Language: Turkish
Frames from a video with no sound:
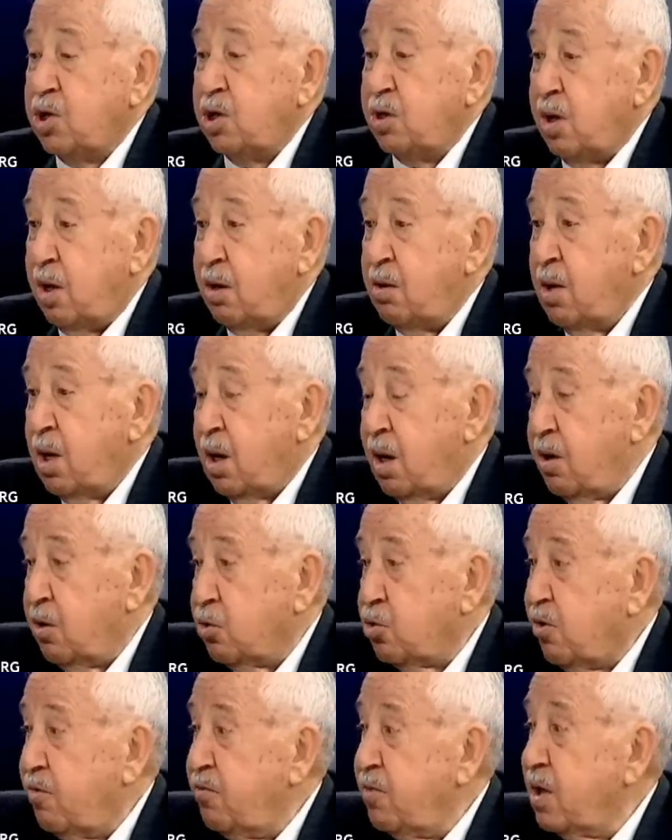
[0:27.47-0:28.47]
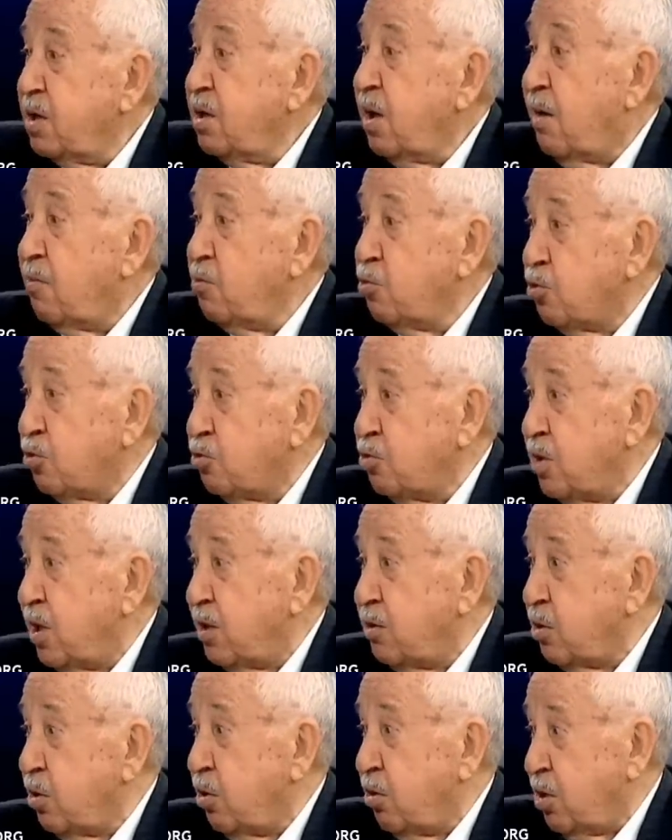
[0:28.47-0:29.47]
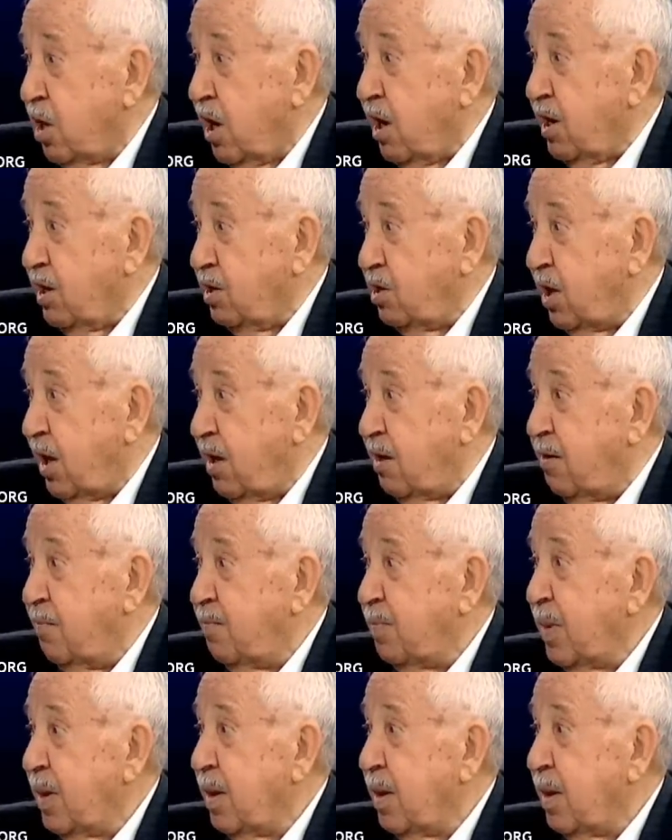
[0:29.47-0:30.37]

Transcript: Şimdi Ayasofya'nın avlusundadır o kaide.